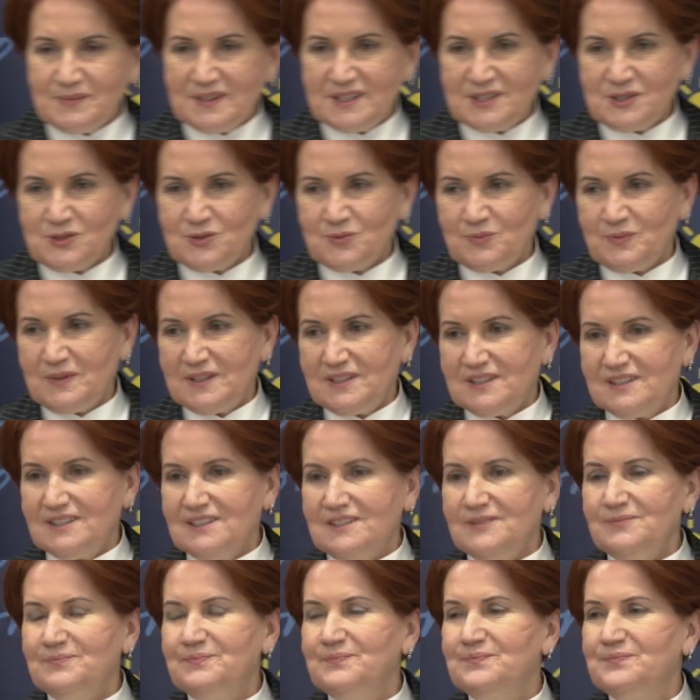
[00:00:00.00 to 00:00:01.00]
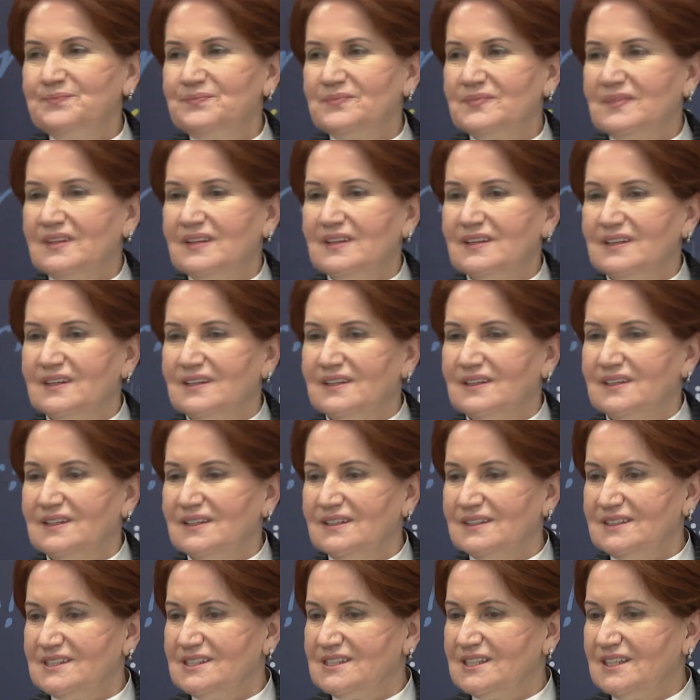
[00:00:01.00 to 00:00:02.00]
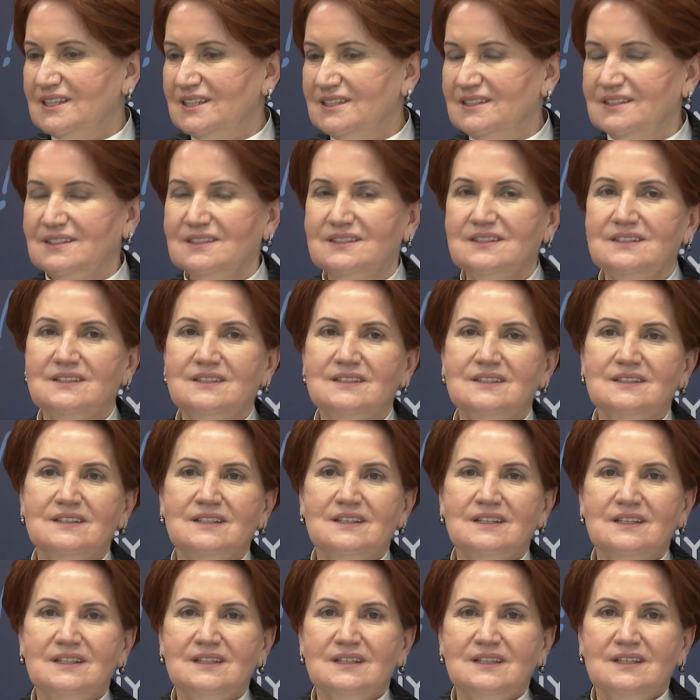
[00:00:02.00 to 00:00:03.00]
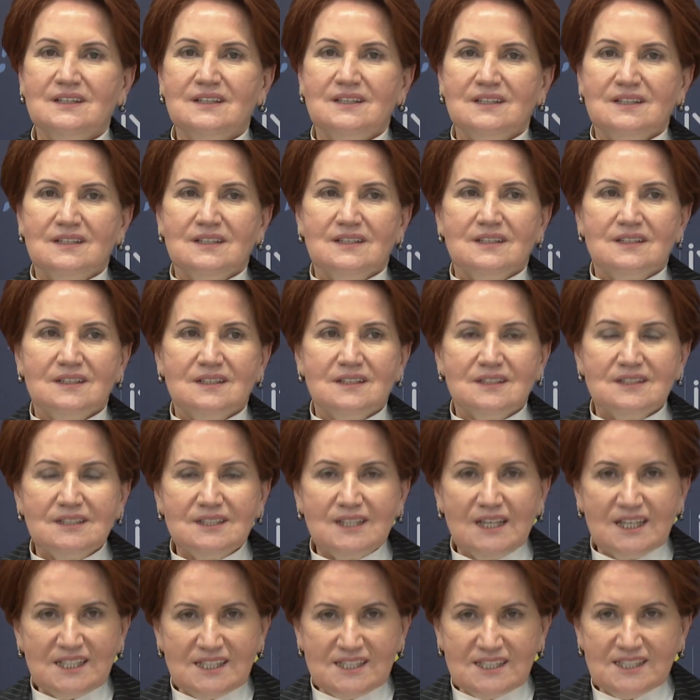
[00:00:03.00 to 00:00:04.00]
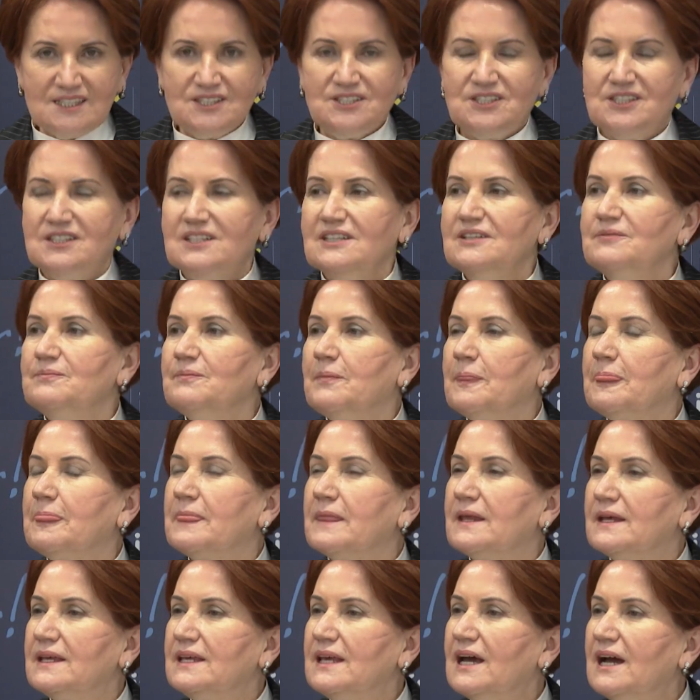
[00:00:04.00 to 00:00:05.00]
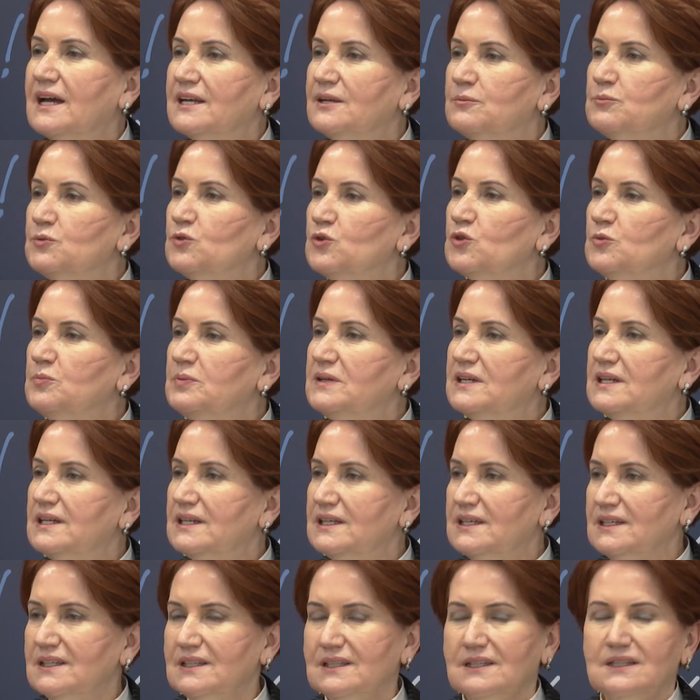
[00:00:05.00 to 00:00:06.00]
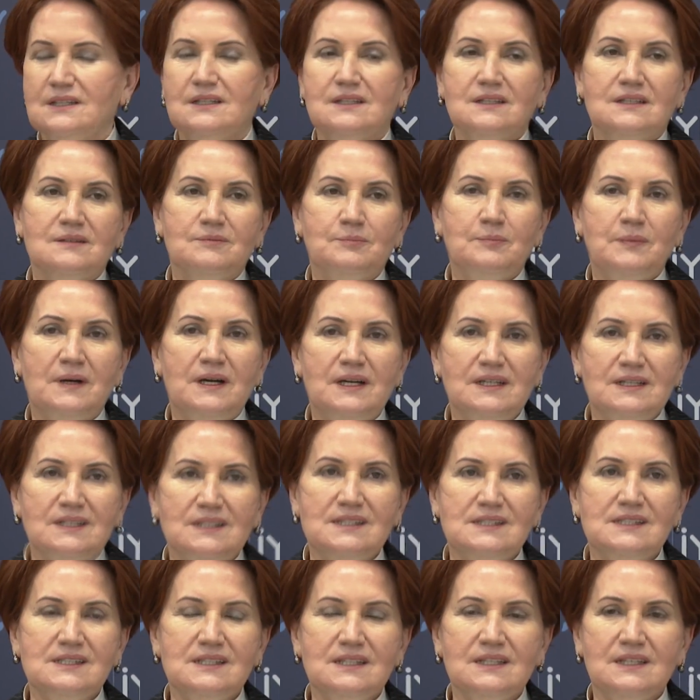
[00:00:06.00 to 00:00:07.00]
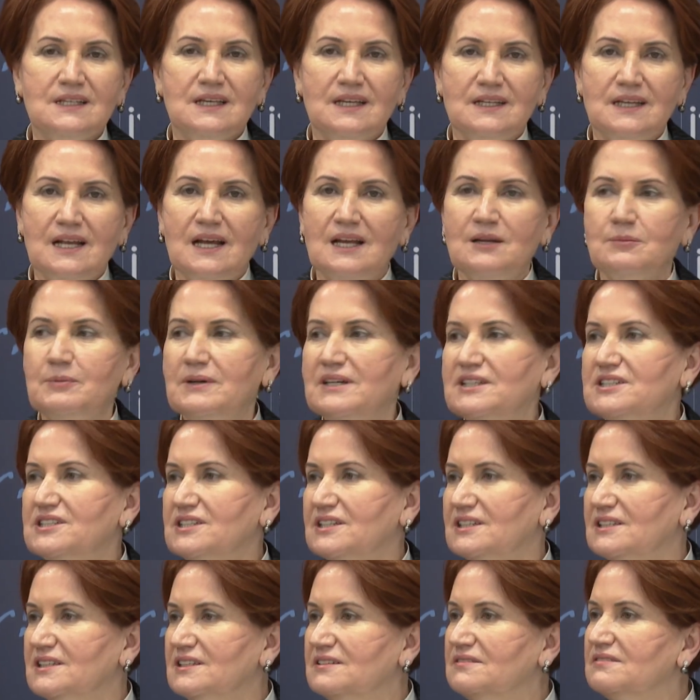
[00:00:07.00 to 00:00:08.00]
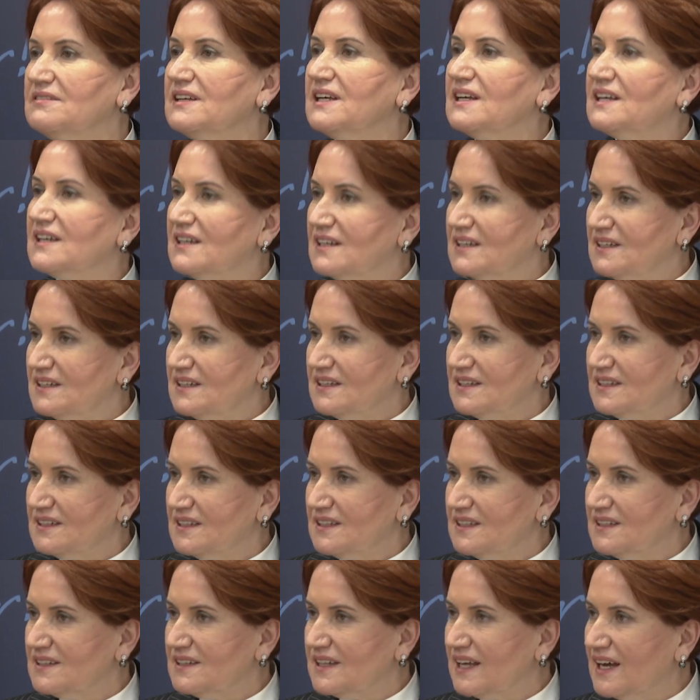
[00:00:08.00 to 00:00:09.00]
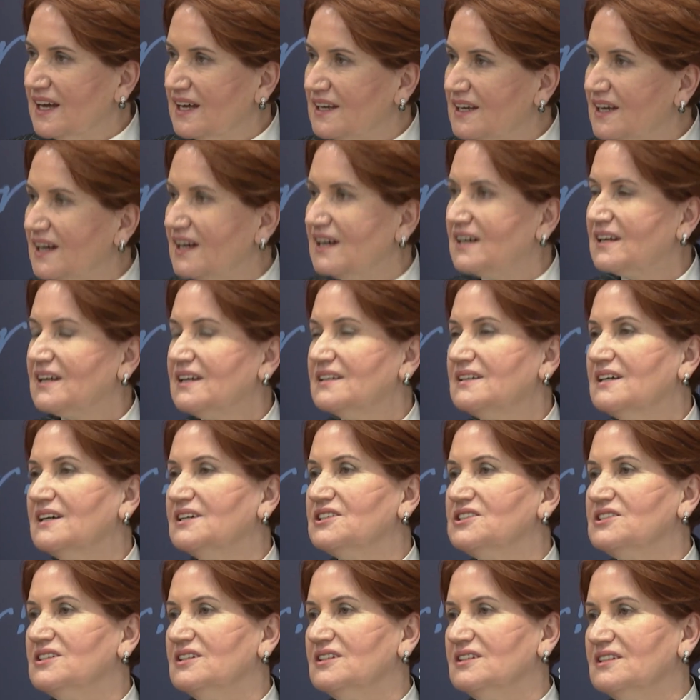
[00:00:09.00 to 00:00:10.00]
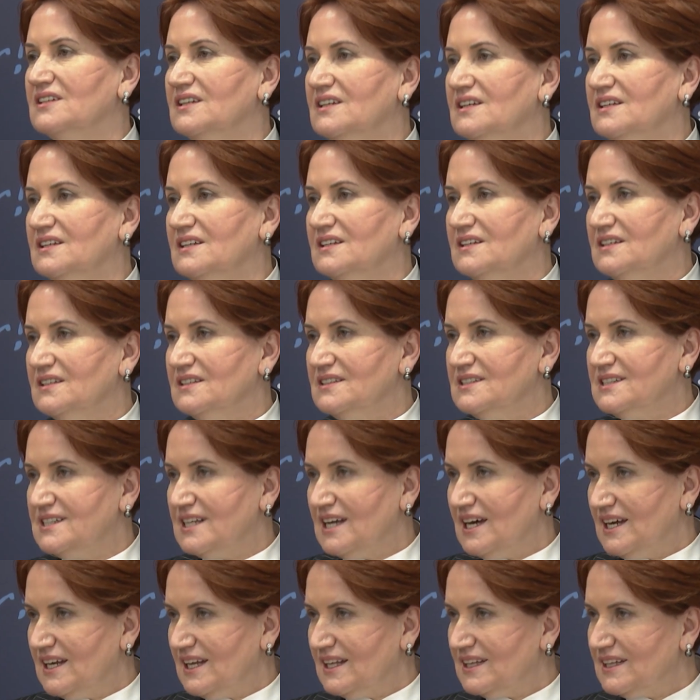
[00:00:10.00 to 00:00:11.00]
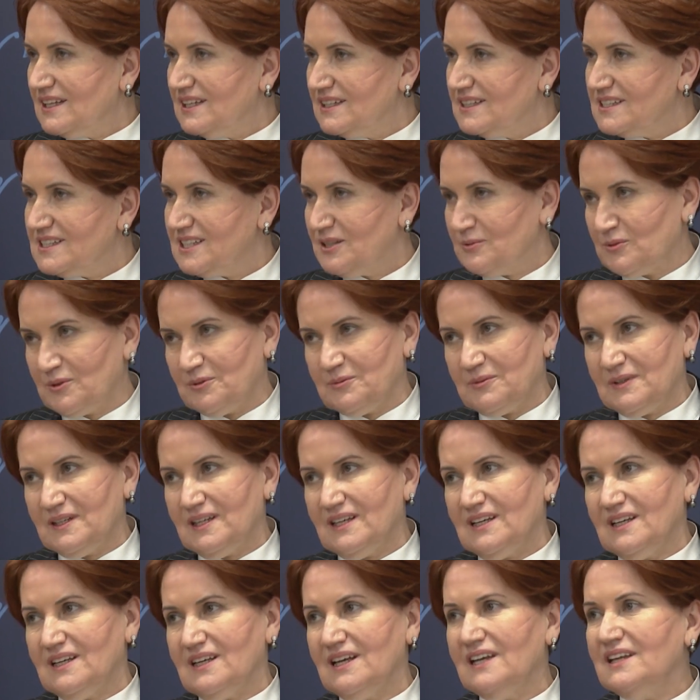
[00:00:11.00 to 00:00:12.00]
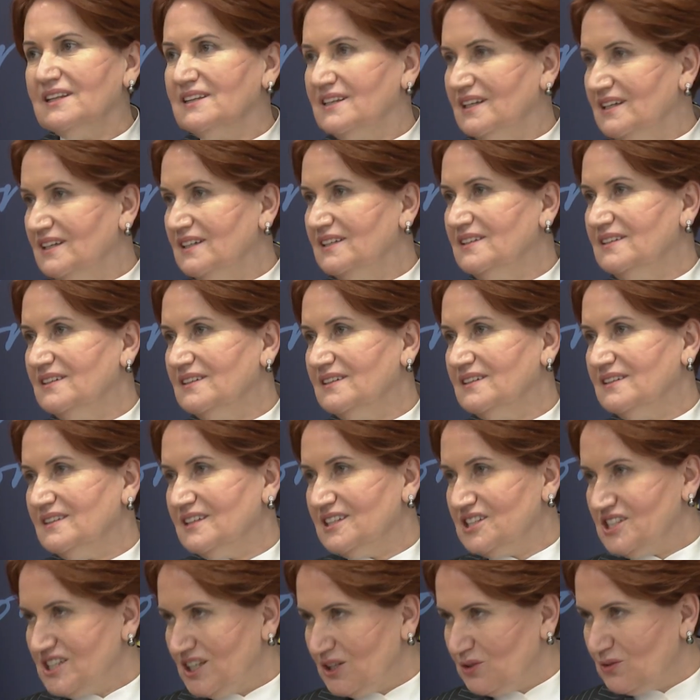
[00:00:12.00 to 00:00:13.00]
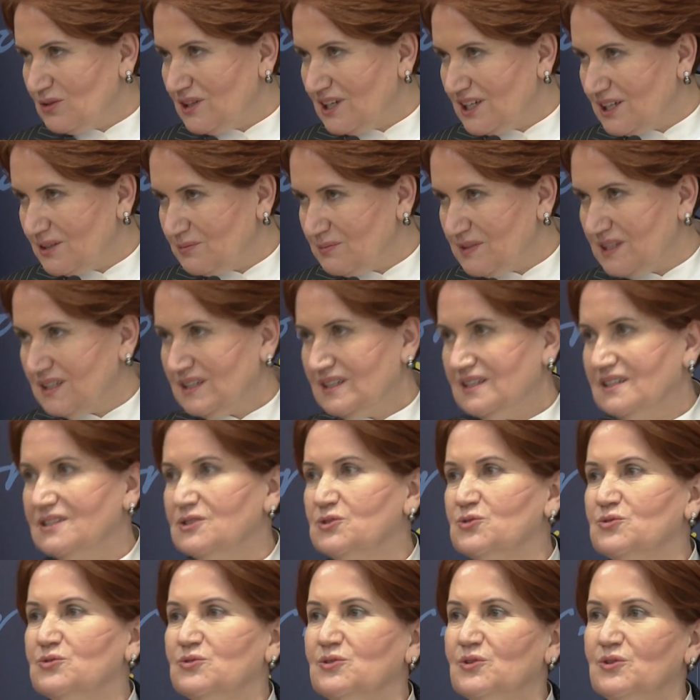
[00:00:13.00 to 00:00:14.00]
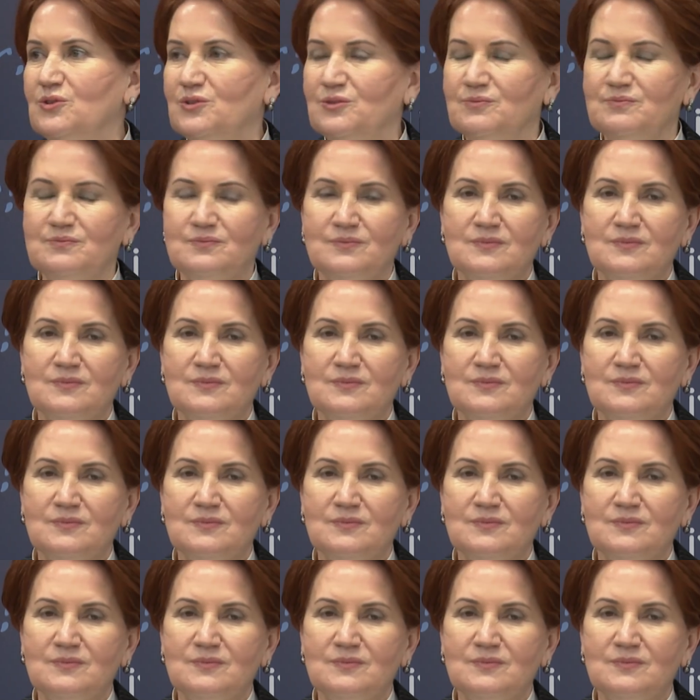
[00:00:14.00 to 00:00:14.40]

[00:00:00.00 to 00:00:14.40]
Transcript: mensupları, Sayın Destici, yani Büyük Birlik Partisi Genel Başkanı ve e, değerli arkadaşlarına ziyaretleri sebebiyle en derin teşekkürlerimi sunuyorum.